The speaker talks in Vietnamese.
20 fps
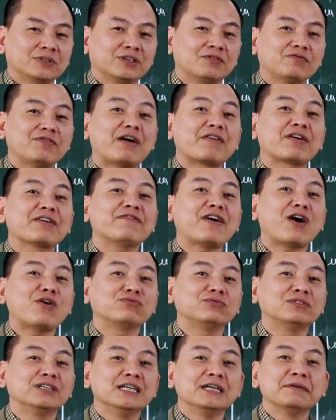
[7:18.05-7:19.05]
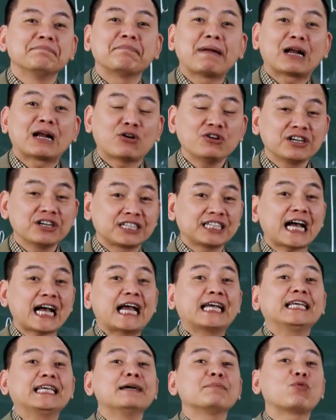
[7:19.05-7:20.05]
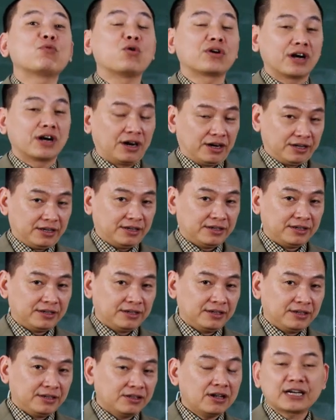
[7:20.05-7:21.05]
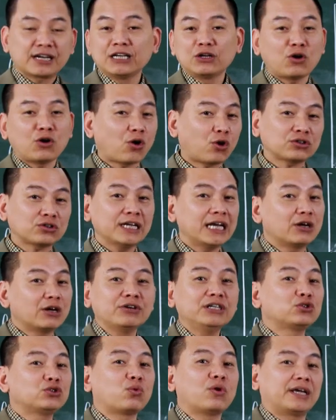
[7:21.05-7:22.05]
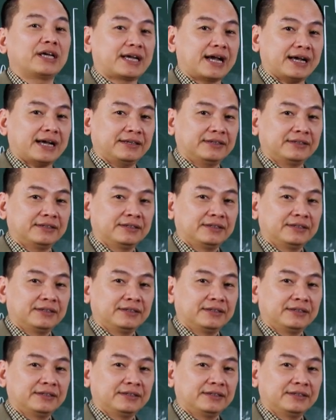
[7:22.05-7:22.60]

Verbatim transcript: vào cái vòng mà nó được trải nghiệm cuộc đời tức là khi nó có tiền nó đi du lịch ngay